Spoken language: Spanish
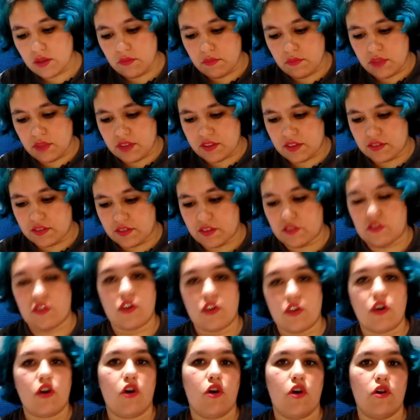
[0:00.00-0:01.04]
mi
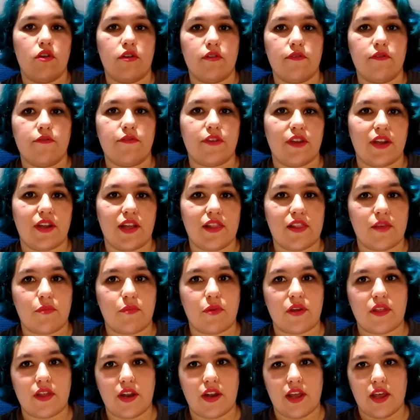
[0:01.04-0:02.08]
sensación final
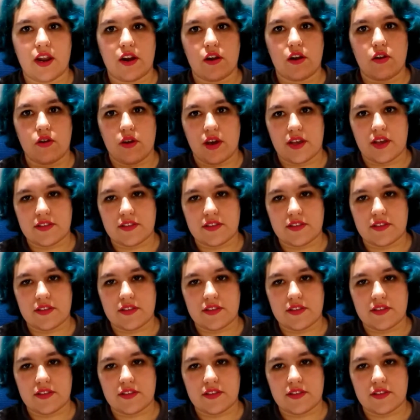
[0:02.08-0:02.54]
después de leerlo